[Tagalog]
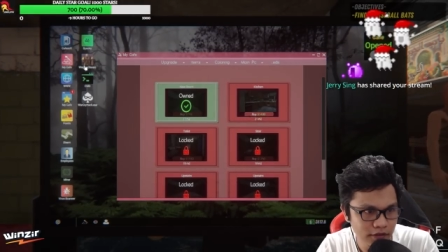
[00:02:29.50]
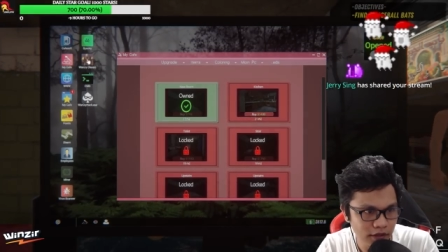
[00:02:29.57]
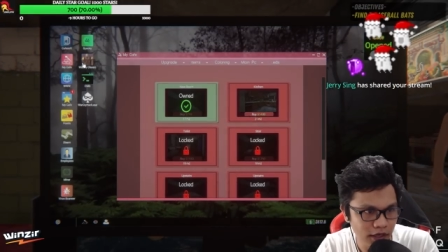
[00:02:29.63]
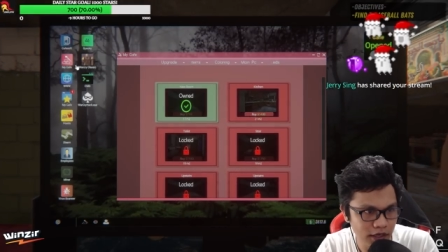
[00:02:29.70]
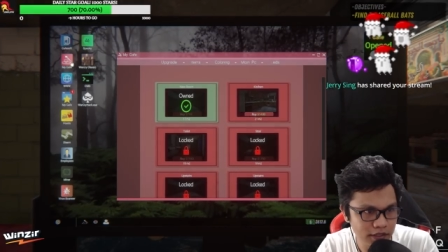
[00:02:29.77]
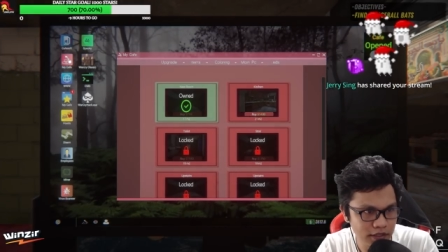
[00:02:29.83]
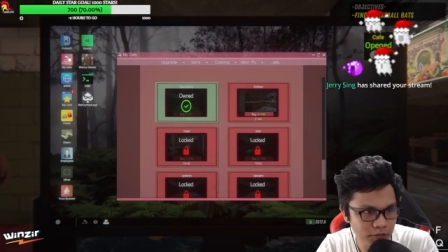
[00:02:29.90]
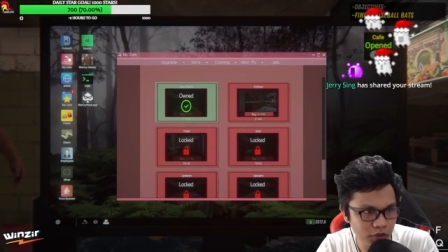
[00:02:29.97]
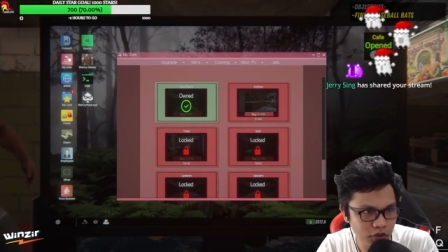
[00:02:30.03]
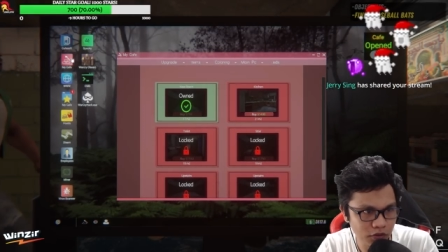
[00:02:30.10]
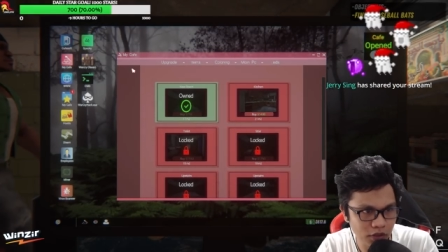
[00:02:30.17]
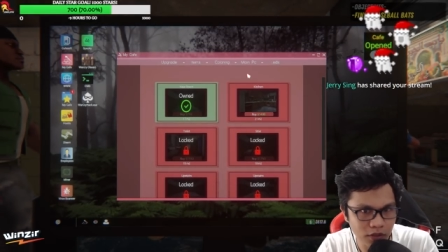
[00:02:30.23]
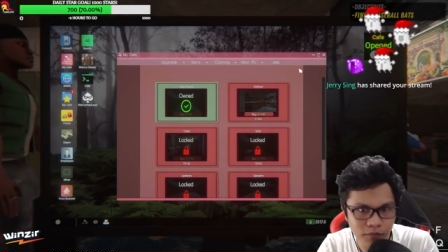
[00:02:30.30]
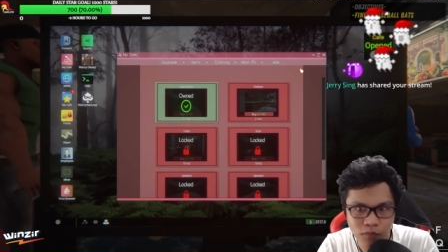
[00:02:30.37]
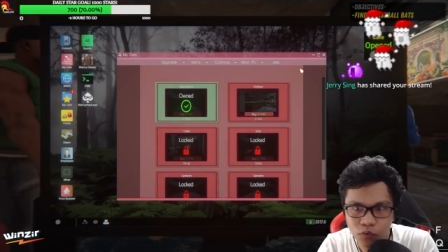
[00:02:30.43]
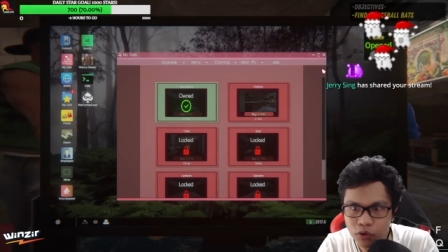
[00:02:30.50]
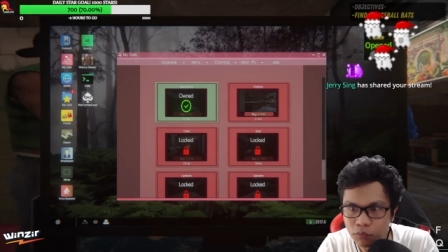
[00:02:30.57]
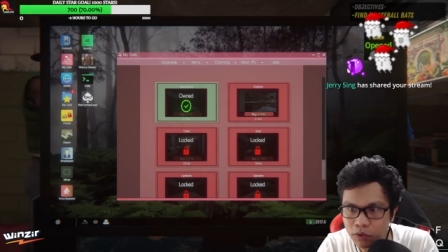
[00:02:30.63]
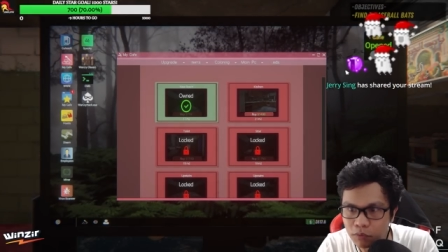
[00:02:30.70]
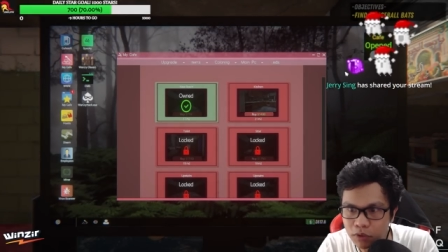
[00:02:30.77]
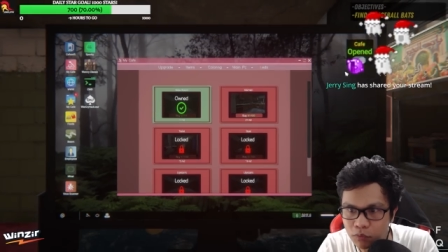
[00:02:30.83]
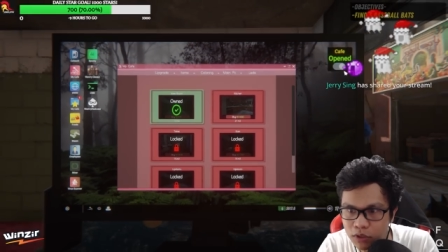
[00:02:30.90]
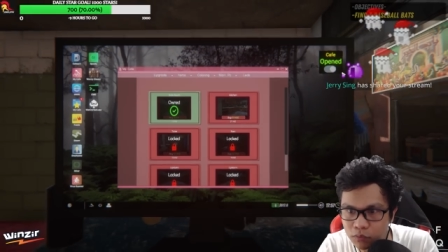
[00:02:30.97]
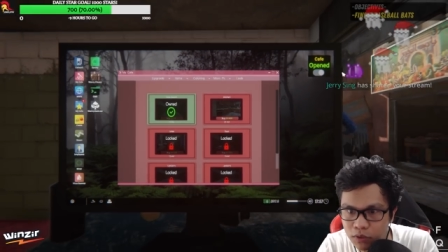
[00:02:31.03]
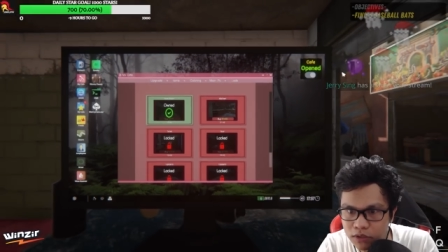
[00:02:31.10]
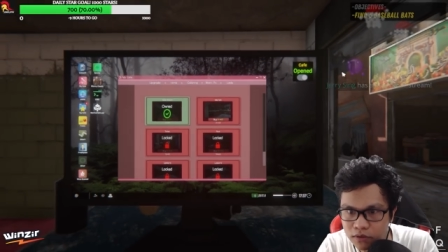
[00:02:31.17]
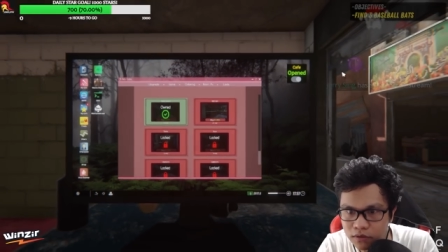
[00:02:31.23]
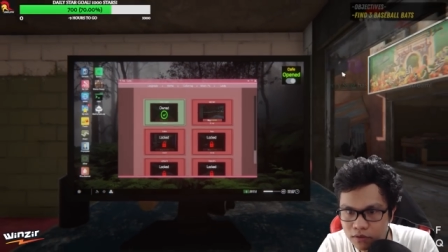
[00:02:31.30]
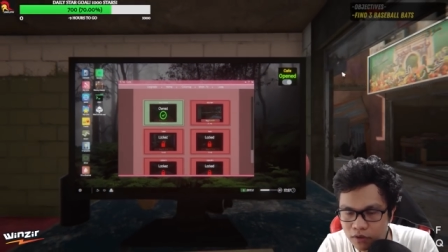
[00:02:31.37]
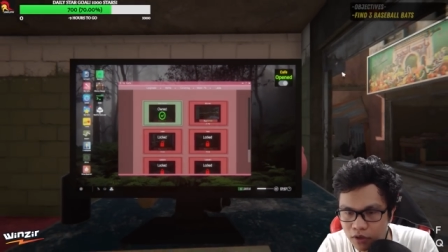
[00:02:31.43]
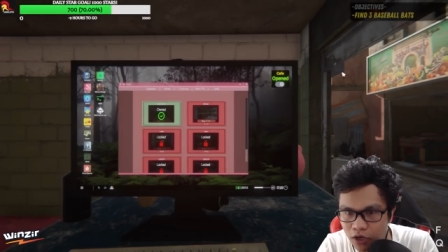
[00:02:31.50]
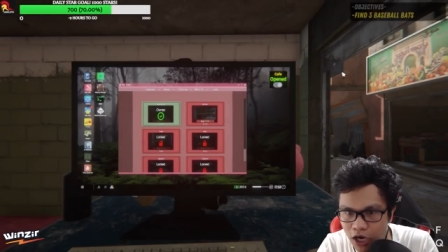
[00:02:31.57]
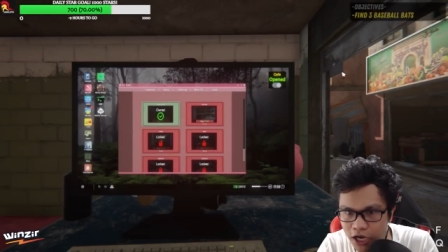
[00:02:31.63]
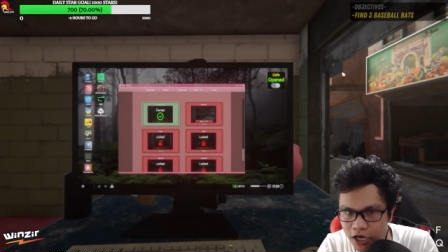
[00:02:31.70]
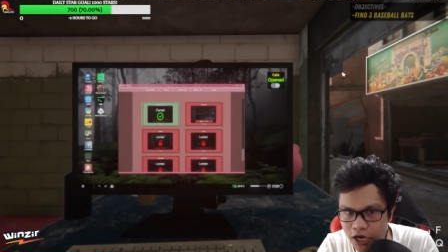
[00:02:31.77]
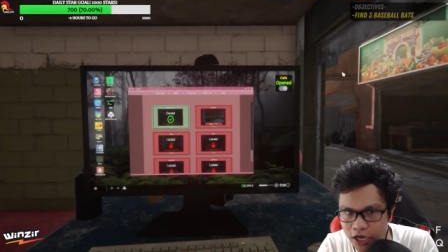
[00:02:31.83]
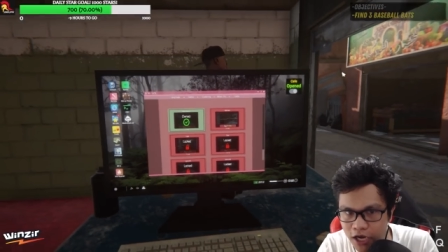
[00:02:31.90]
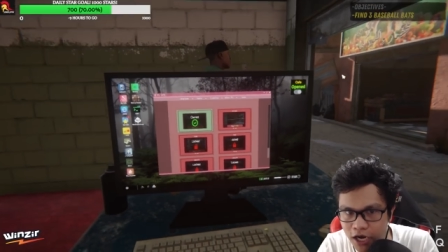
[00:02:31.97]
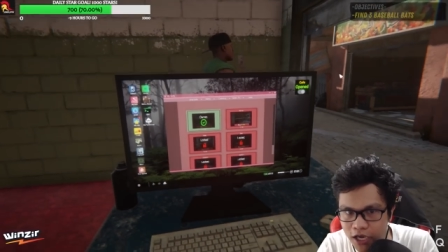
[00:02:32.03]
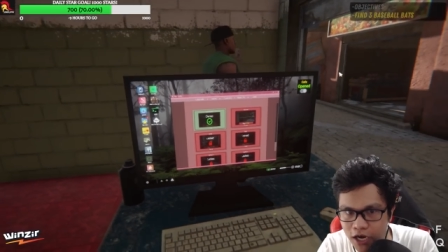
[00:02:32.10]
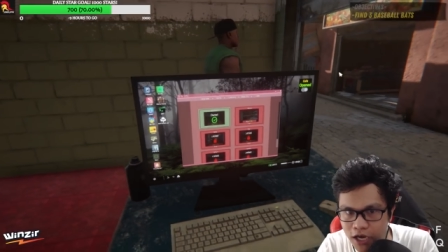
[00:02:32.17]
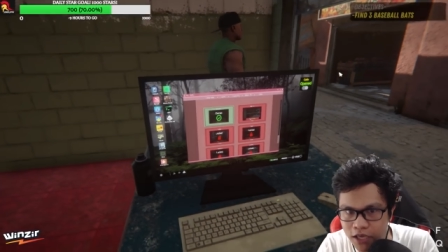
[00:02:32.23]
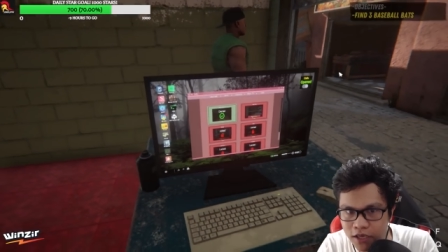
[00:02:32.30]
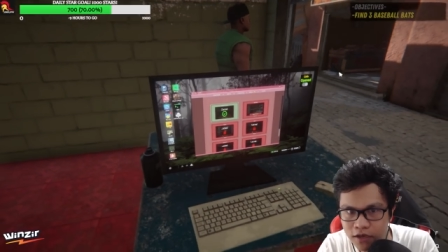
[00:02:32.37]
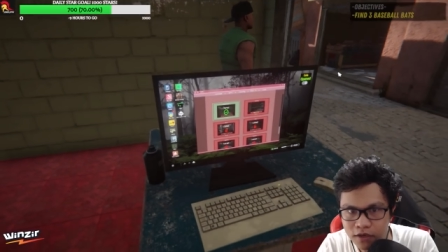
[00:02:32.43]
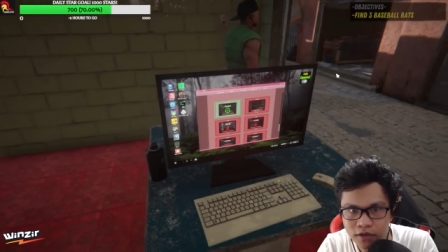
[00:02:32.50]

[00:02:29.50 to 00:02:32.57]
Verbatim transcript: Asa mo to? Eh? Uy, uy, uy, uy, uy. Hoy, hoy, hoy, hoy.